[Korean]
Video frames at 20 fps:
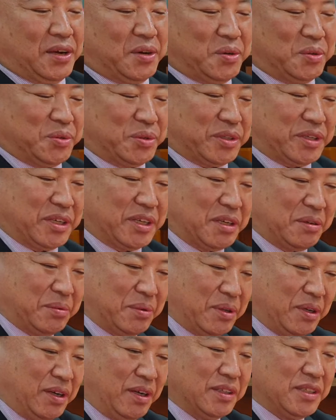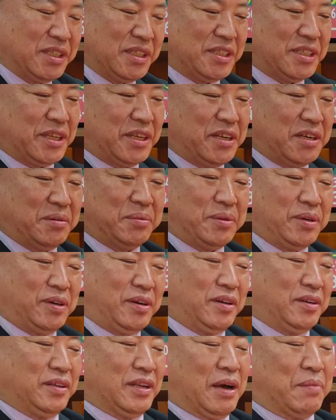구독자 여러분, 시청자
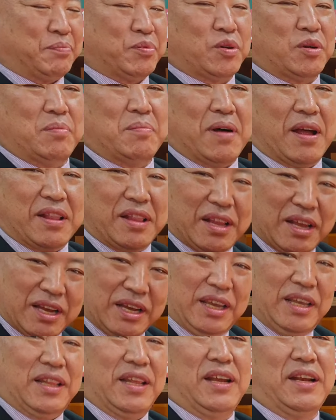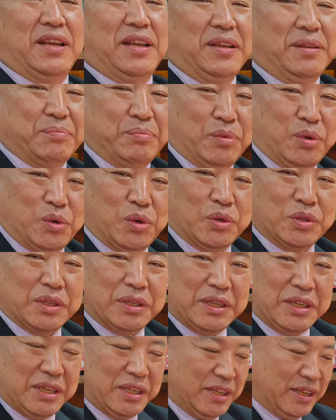여러분, 앞으로 만나게 될
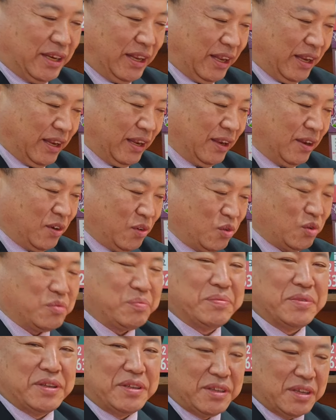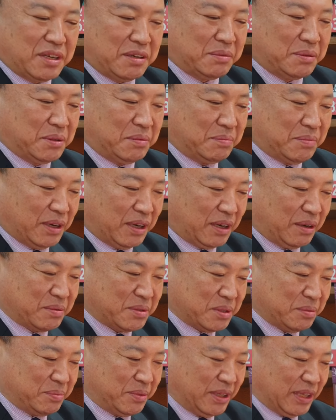모든 인연의 국민 여러분
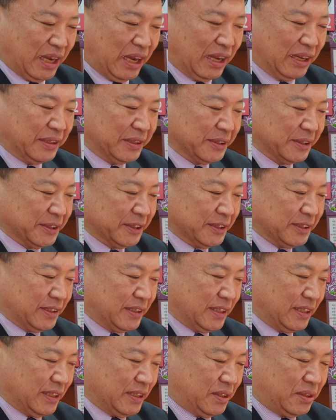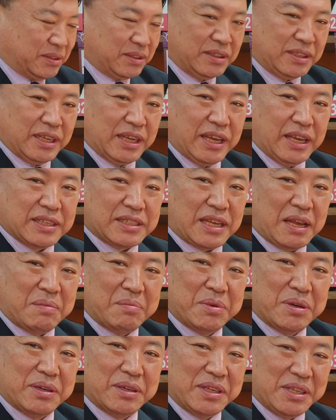반갑습니다. 어, 오늘 이제
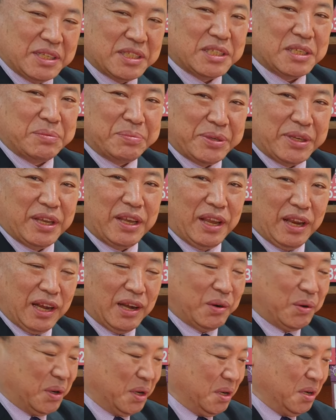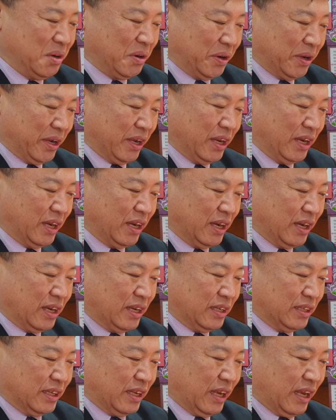3월 22일 월요일
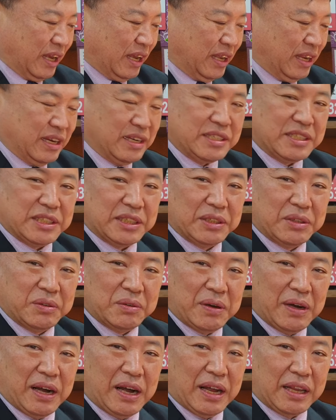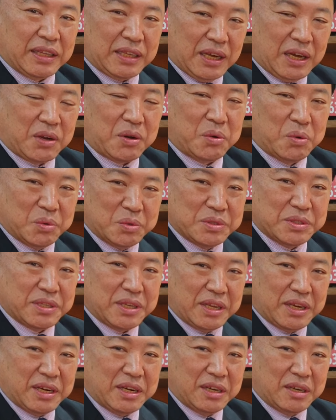예, 일진과 타로
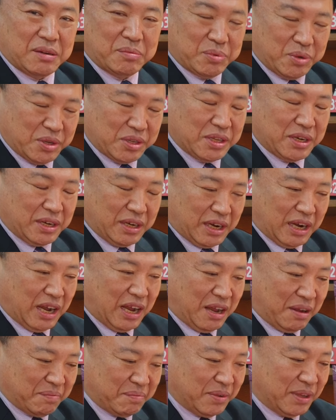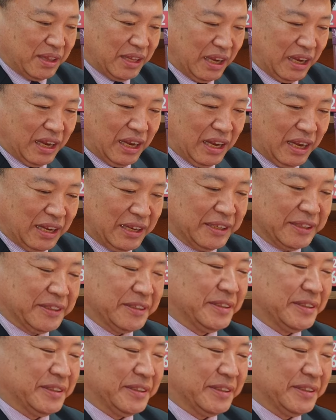운세를 보여드릴까 합니다.